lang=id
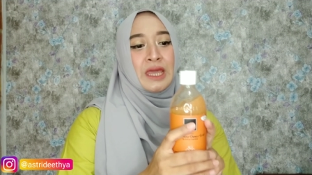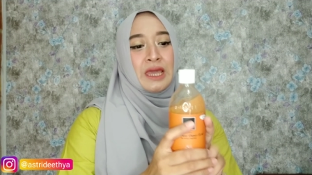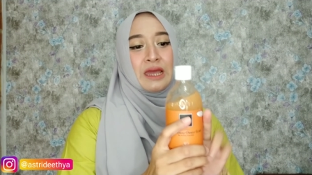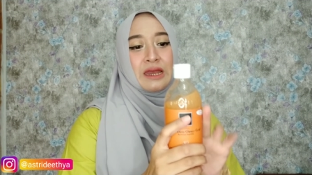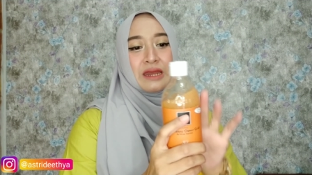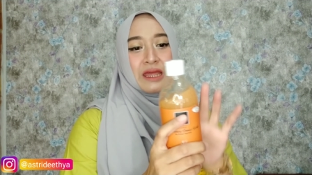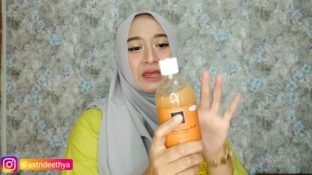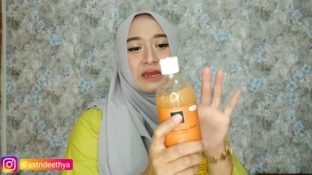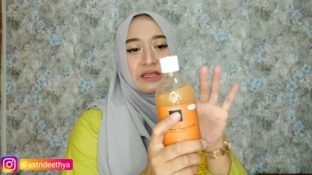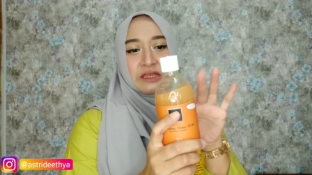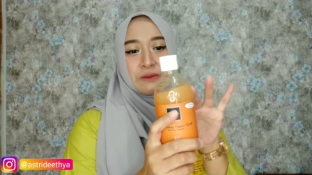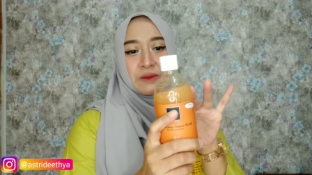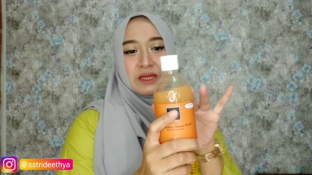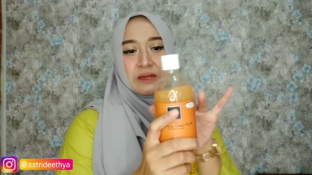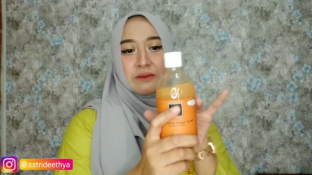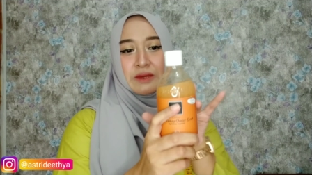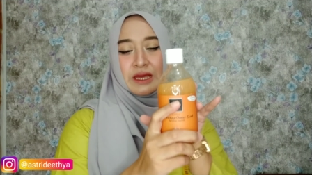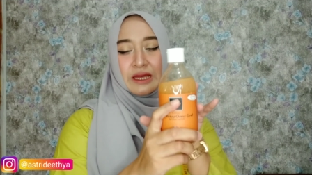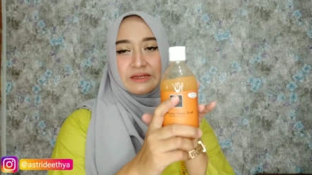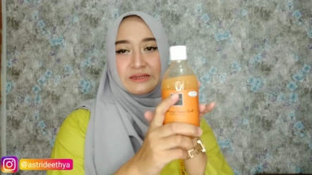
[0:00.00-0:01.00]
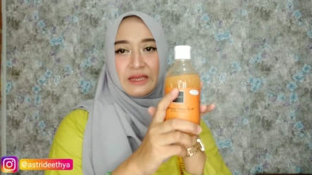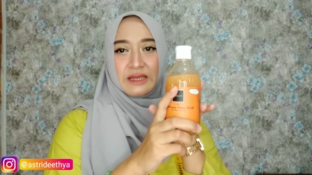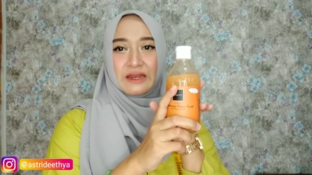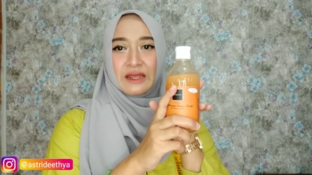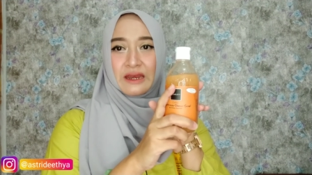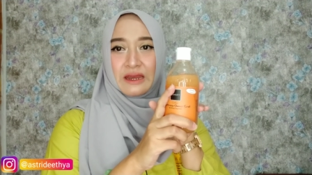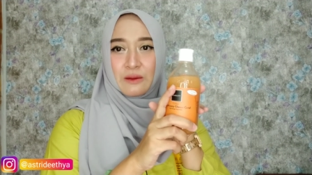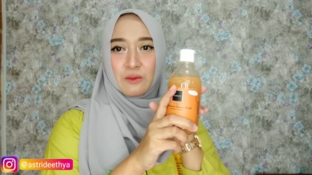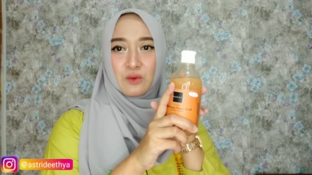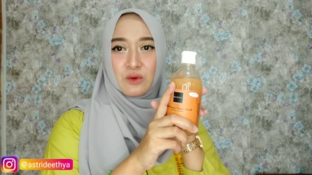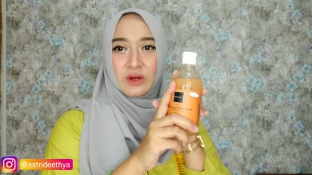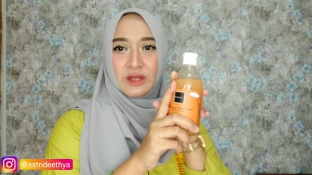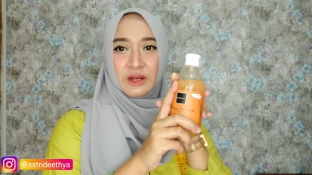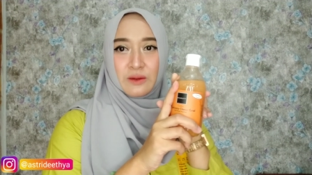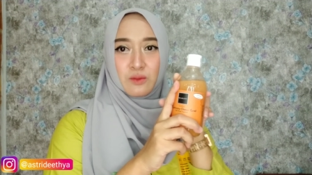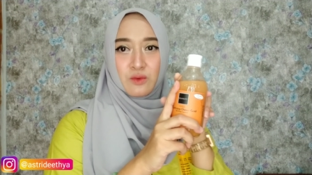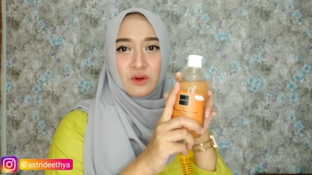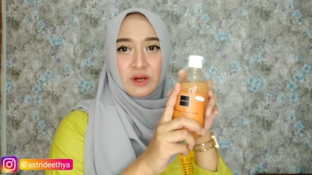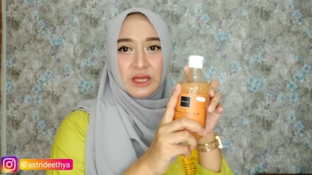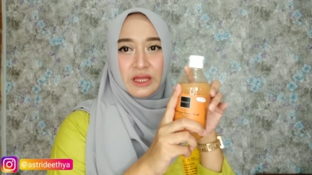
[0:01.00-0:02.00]
Nah ini seperti biasa ini ada
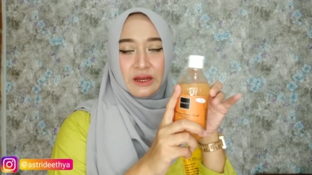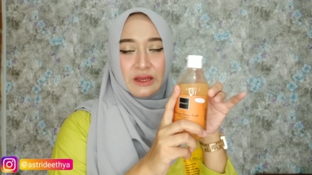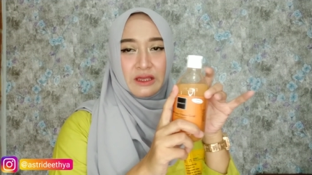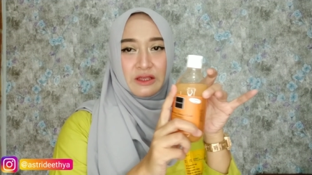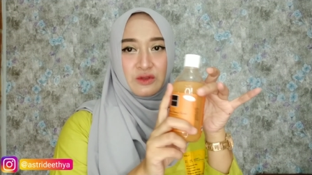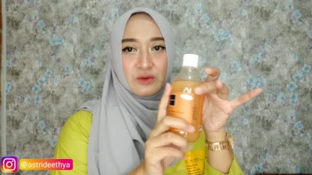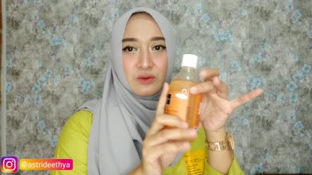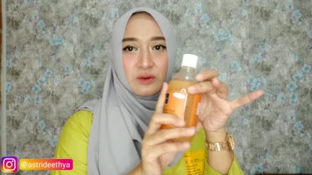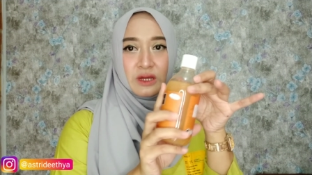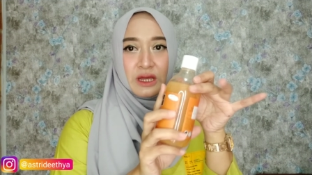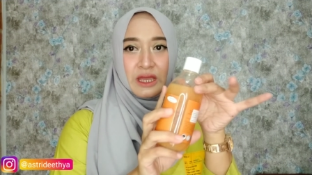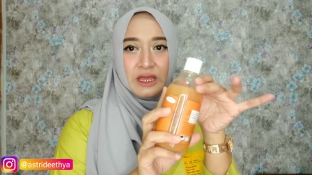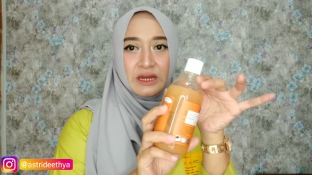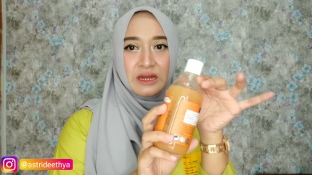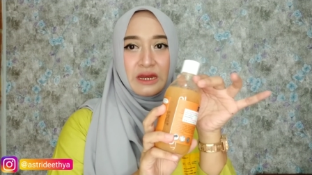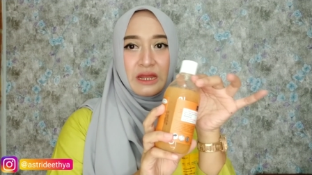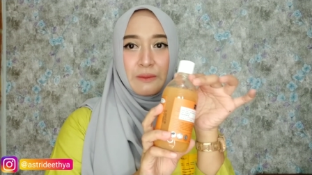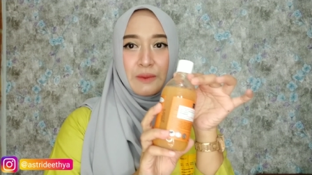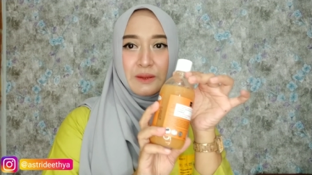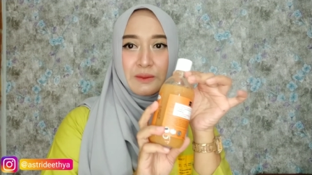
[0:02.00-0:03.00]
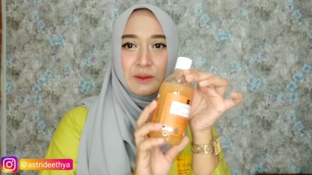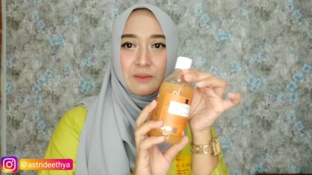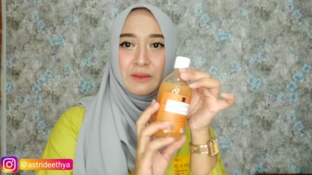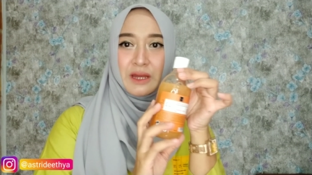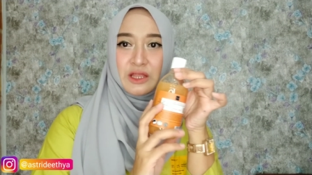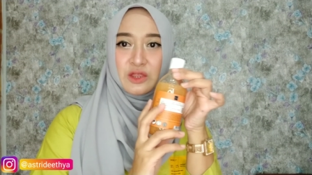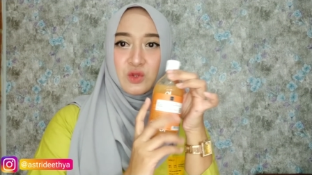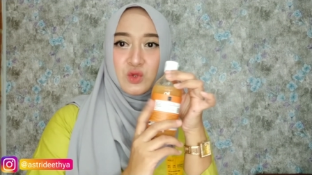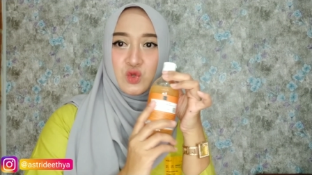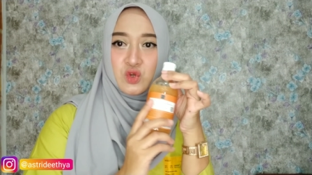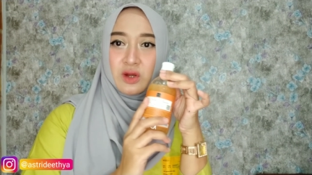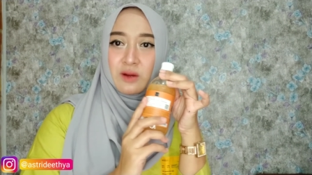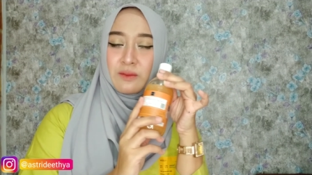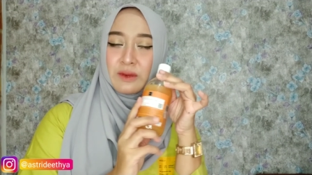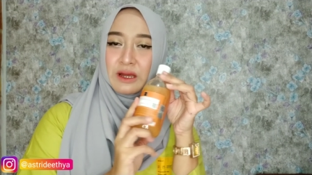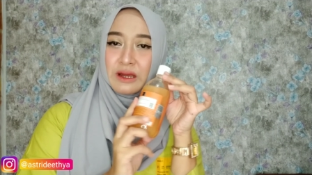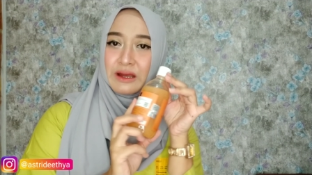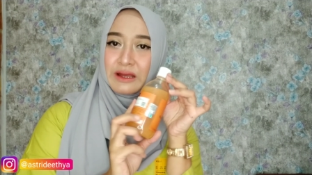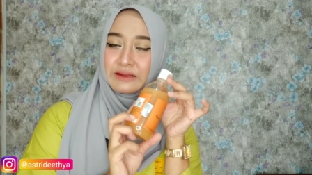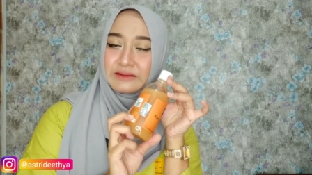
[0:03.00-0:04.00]
bulir-bulirnya juga Ini dapat membantu juga
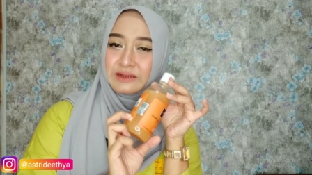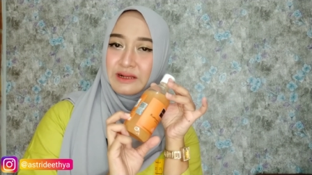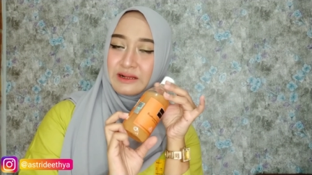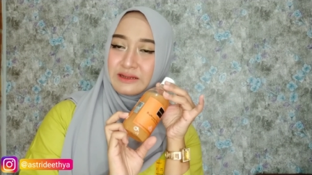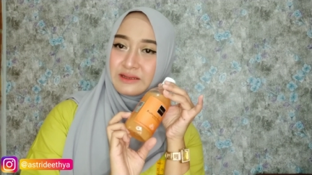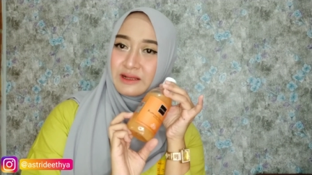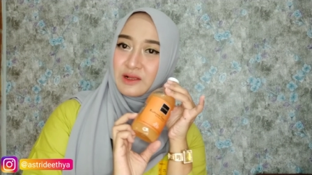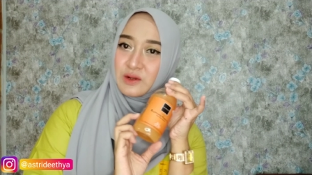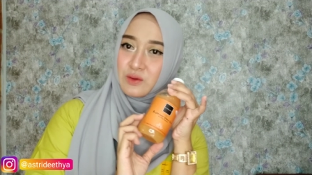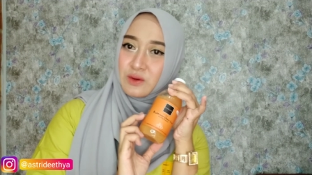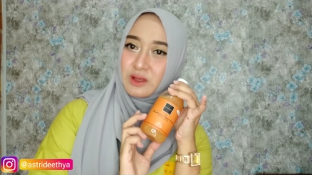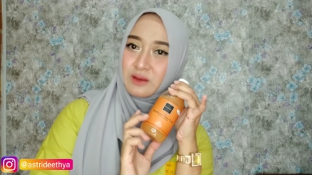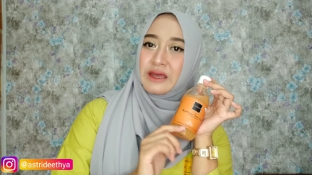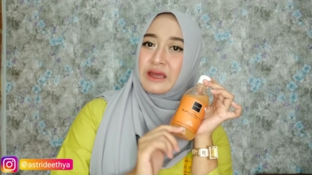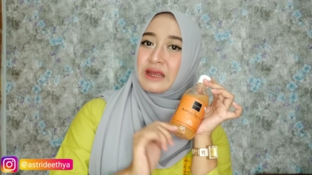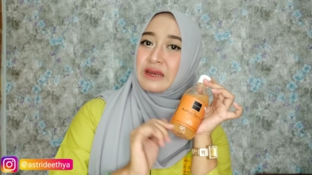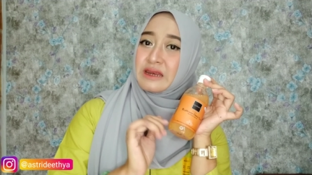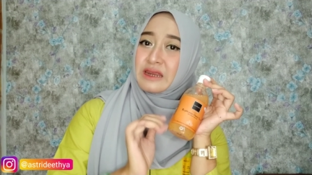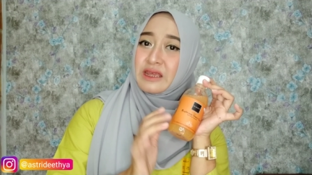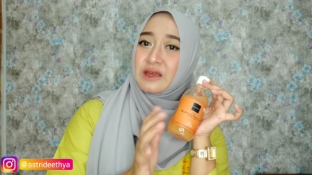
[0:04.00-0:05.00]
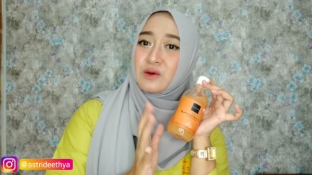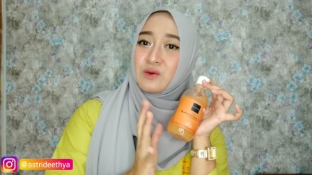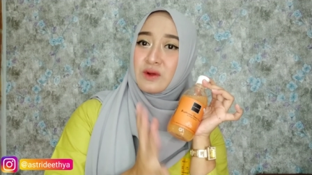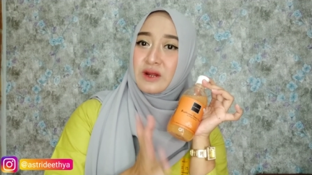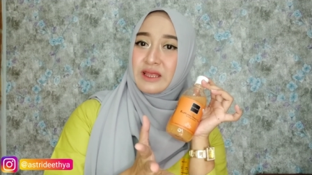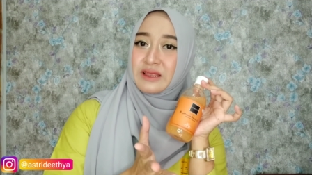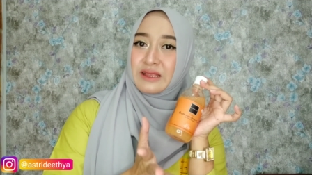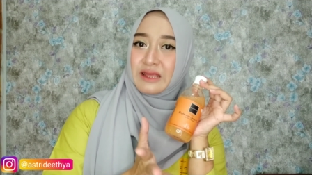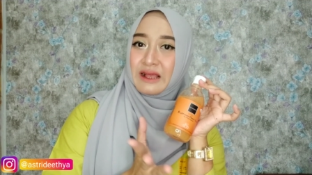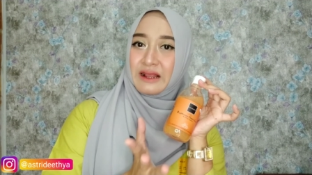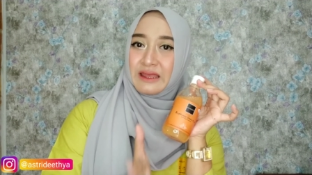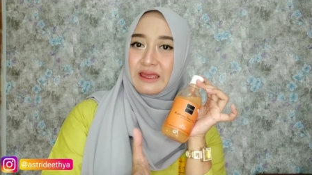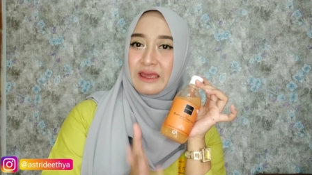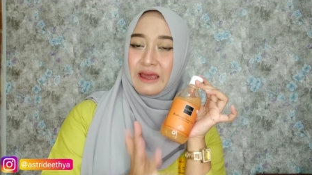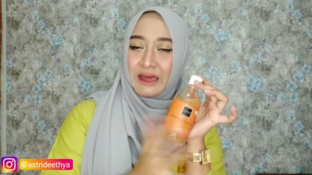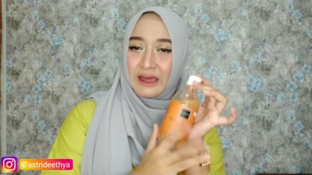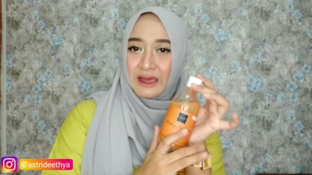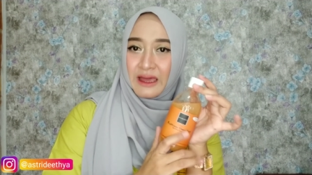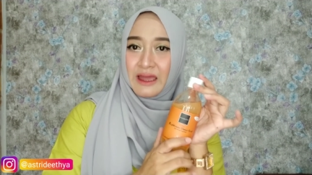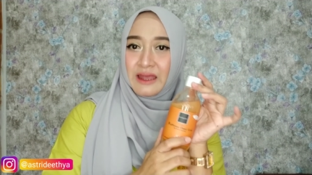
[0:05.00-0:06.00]
mengangkat sel-sel kulit mati di kulit
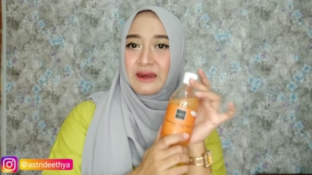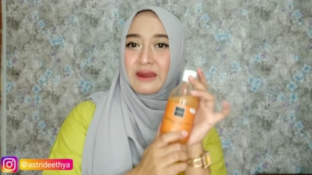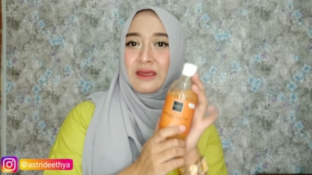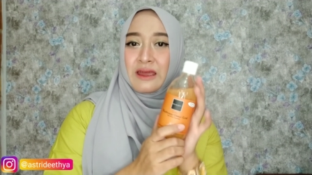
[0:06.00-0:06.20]
kalian